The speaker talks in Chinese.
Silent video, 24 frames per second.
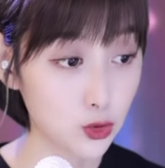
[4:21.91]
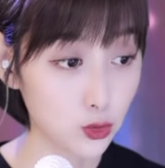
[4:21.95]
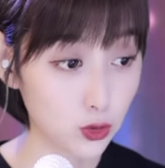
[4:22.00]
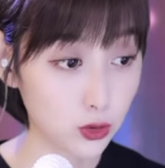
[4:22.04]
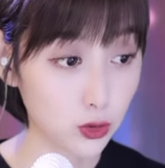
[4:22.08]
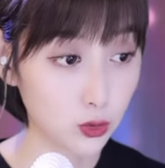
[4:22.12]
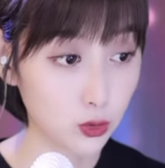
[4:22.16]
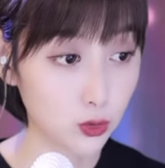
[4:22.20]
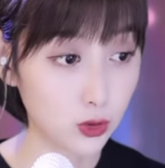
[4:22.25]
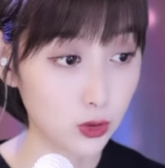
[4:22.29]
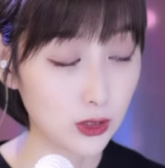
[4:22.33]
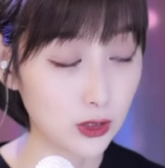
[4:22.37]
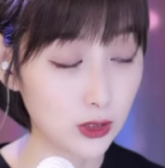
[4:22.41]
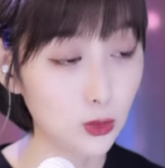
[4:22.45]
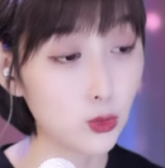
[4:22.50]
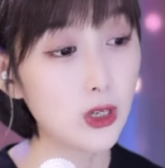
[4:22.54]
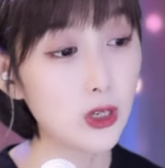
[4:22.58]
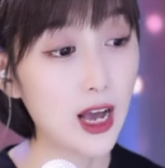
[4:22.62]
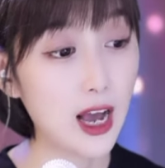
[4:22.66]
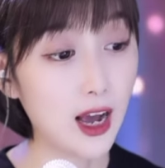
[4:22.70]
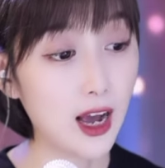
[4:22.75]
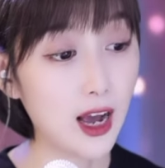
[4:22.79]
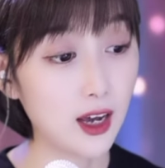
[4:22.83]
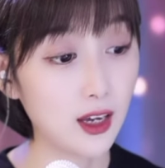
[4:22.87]
没毛病，说的
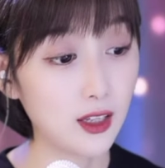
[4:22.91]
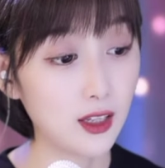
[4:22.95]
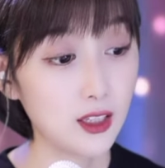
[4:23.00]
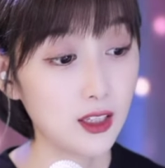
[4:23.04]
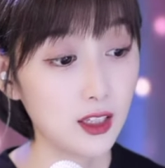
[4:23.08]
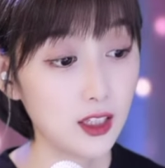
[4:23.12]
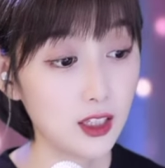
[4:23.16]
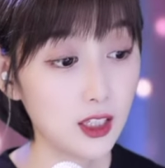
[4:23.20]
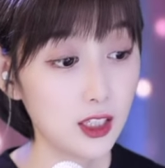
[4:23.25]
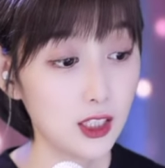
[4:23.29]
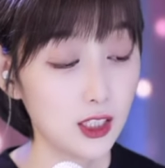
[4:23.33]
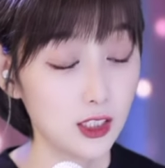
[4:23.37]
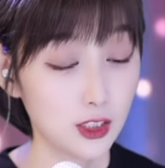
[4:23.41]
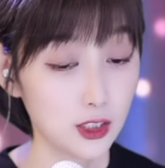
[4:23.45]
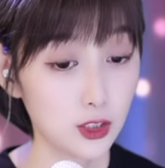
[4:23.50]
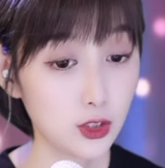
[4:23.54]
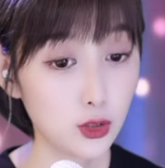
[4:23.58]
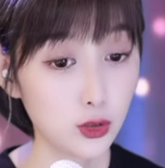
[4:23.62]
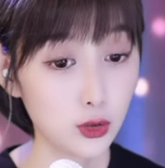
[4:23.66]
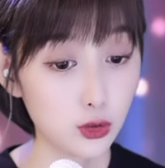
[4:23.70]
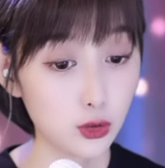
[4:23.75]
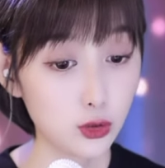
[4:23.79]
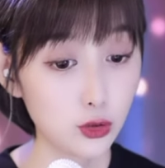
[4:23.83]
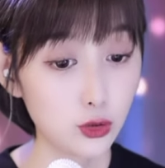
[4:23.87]
对，对呀，
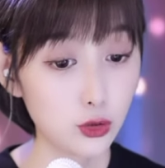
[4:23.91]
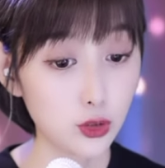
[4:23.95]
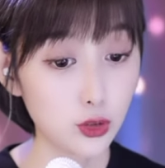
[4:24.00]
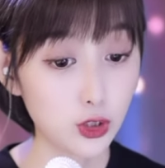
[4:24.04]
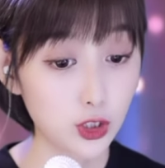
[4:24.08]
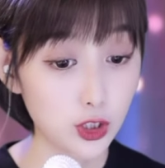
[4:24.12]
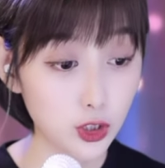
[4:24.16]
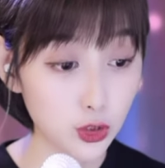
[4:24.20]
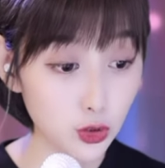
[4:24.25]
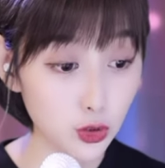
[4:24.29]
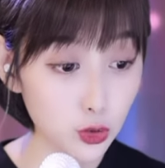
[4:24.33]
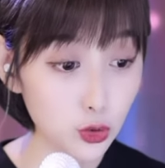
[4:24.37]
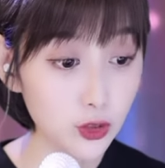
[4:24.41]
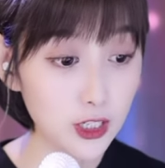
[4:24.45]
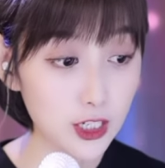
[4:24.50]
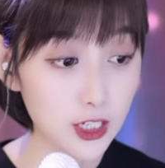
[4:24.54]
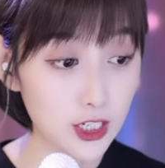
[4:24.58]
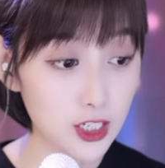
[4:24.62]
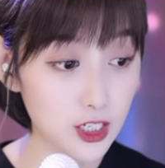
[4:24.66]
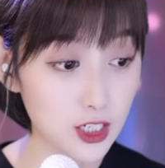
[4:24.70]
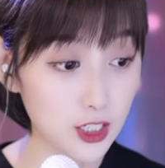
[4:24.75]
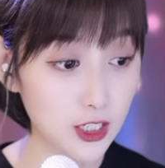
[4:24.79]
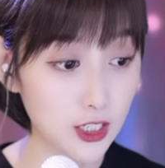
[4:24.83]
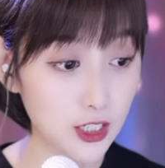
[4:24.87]
你你就
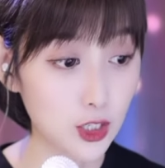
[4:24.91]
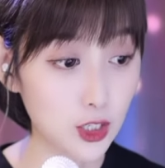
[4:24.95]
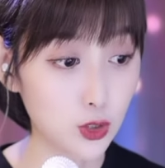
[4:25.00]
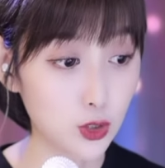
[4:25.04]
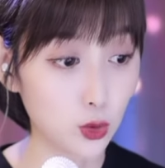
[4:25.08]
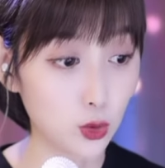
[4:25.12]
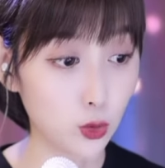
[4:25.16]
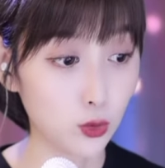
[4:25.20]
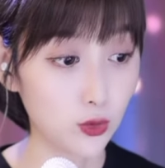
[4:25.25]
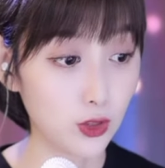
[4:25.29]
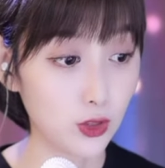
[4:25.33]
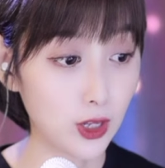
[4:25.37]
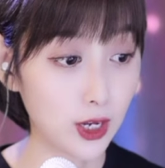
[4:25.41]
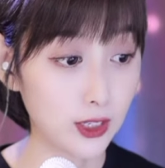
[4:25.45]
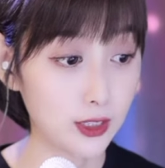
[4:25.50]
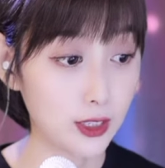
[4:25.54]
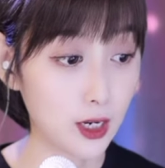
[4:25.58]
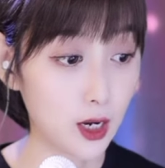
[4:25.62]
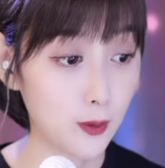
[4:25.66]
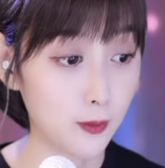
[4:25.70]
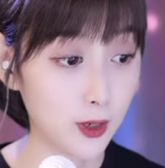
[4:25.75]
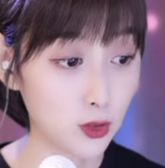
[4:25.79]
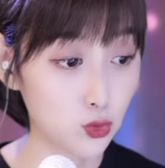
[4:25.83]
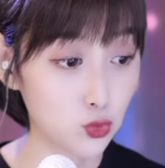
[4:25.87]
得是那种的，你
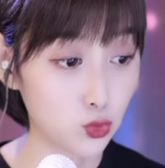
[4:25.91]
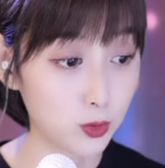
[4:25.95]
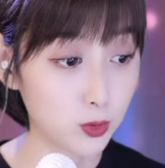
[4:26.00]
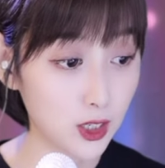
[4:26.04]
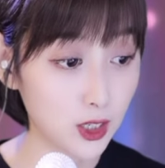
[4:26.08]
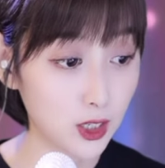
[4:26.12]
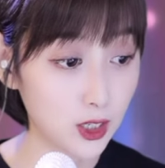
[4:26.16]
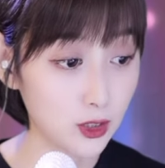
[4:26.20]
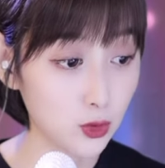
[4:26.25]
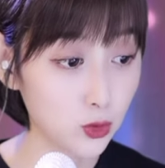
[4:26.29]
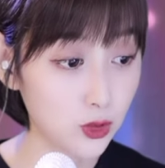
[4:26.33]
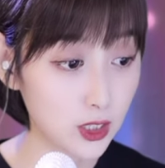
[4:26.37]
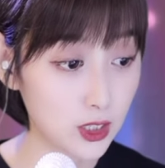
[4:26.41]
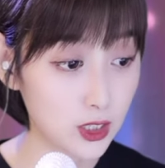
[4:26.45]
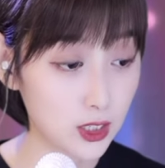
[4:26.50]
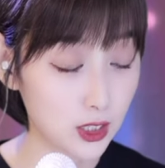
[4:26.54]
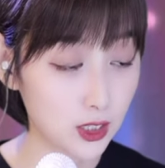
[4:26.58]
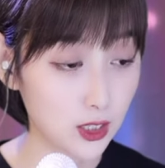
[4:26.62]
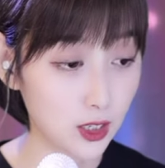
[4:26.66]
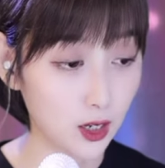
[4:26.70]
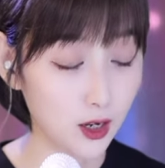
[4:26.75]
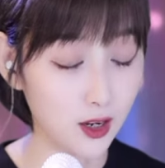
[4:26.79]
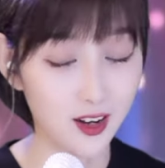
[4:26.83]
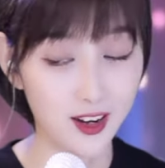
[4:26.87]
知道吗？主播又
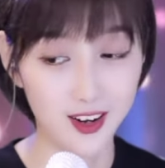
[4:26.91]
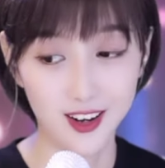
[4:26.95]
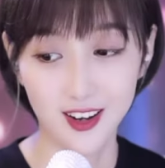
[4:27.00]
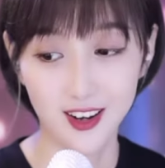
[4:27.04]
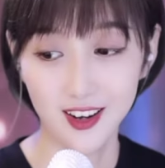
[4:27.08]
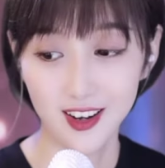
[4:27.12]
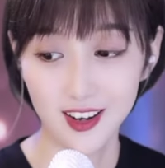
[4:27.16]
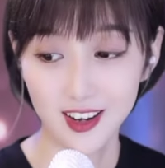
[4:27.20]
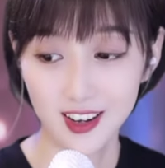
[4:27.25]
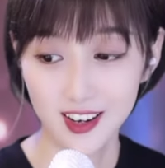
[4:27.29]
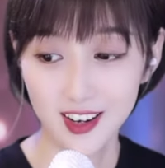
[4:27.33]
认真了。